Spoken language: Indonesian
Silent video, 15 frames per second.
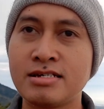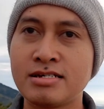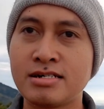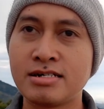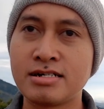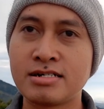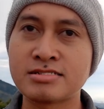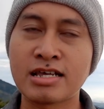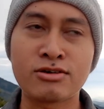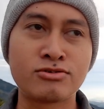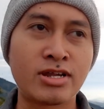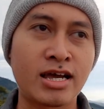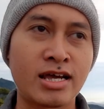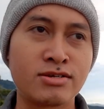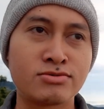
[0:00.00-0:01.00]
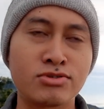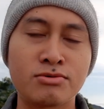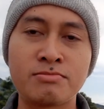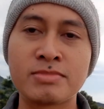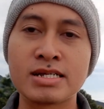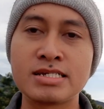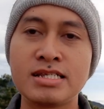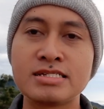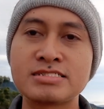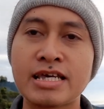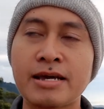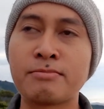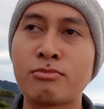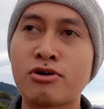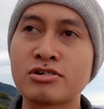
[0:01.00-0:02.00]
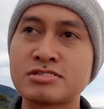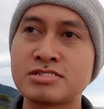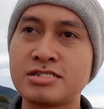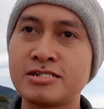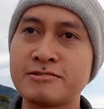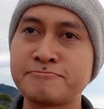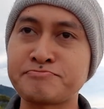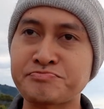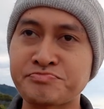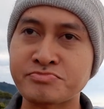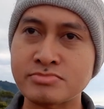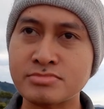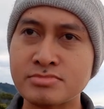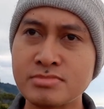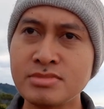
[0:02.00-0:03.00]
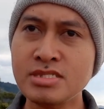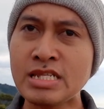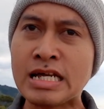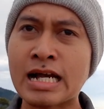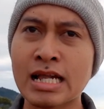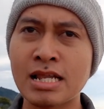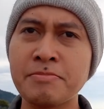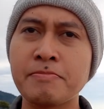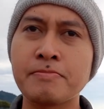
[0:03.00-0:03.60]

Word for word: uh, saya gunakan untuk merilis emosi karena